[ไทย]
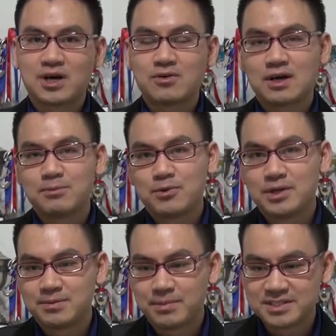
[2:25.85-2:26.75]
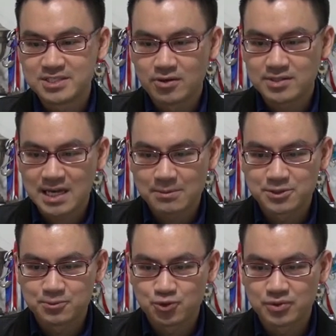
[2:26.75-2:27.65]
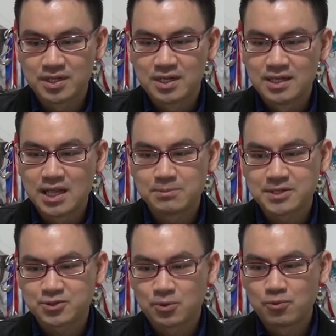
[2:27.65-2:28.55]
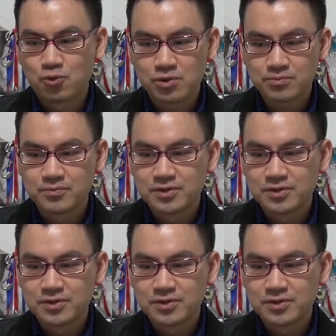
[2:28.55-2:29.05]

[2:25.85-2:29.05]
เข้าใกล้บริเวณ 1,430 จุด เริ่มสะสมหุ้น